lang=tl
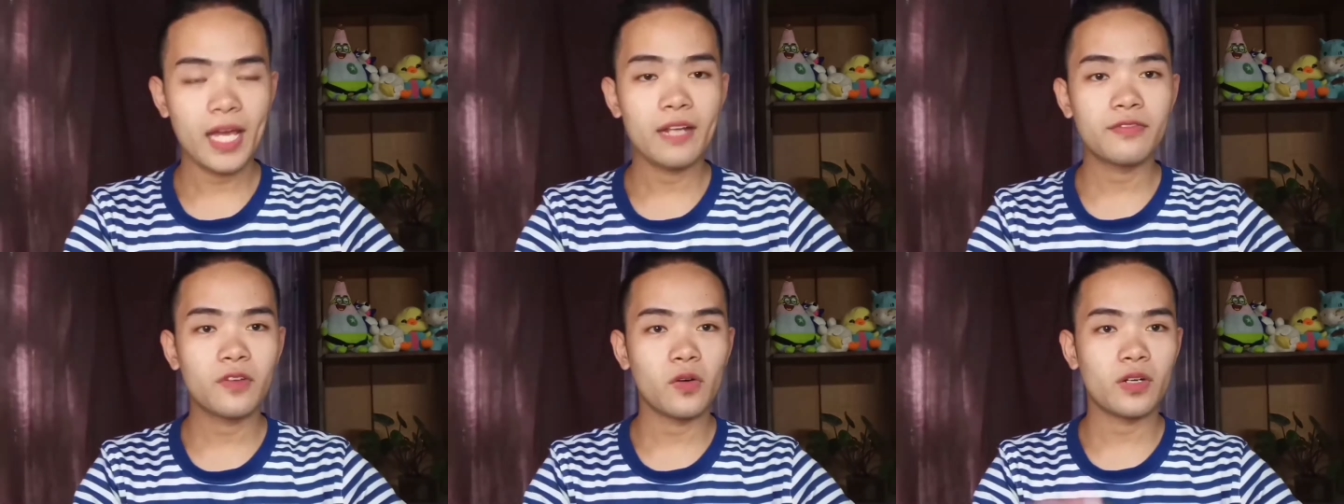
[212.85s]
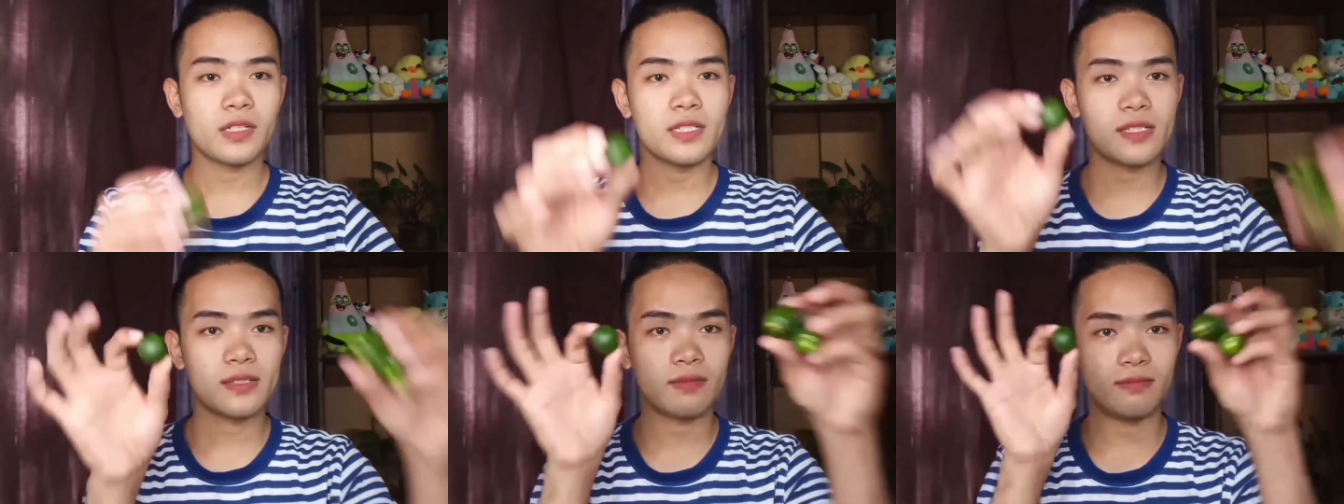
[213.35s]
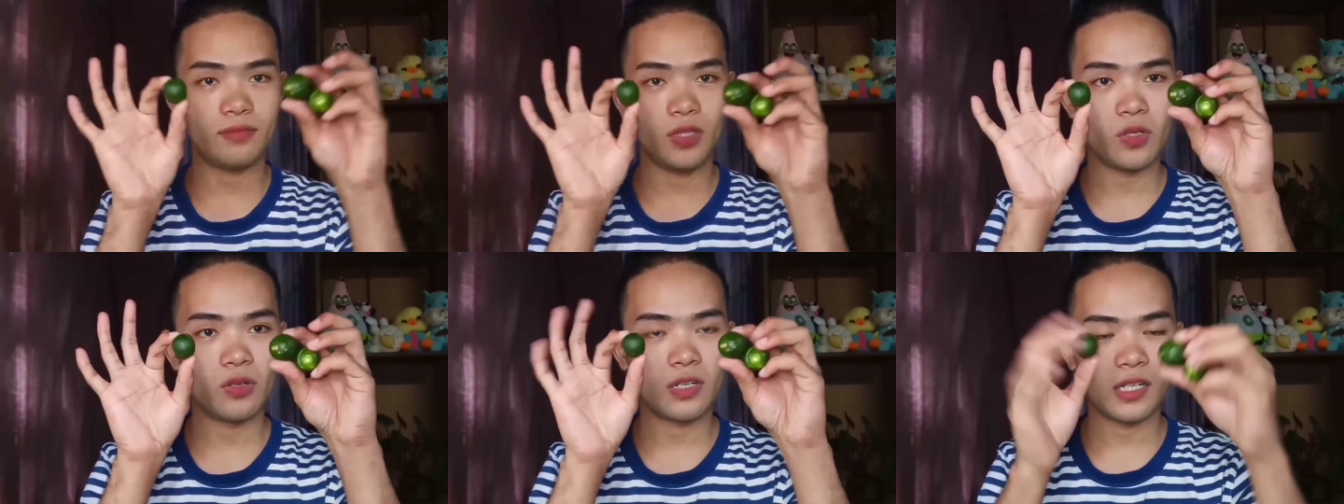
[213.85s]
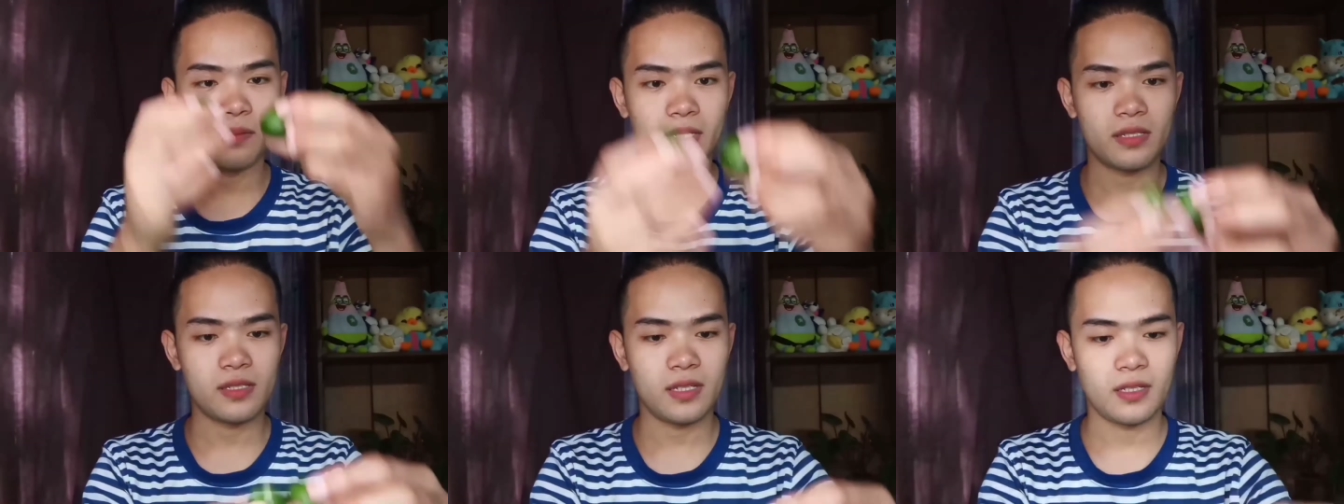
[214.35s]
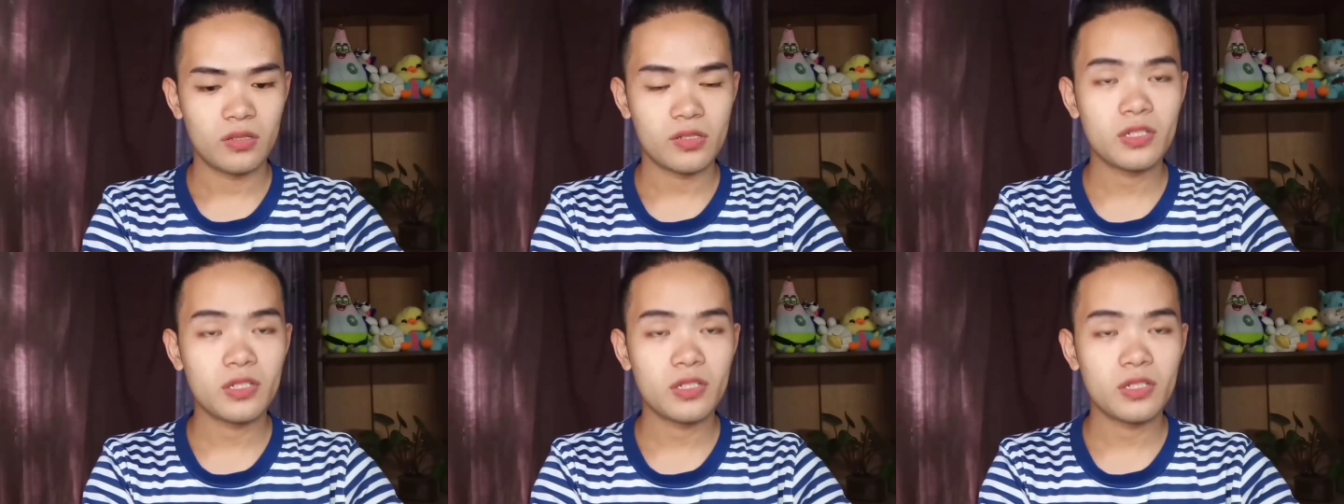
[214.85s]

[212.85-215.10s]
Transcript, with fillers: And of course, yung kalamansi.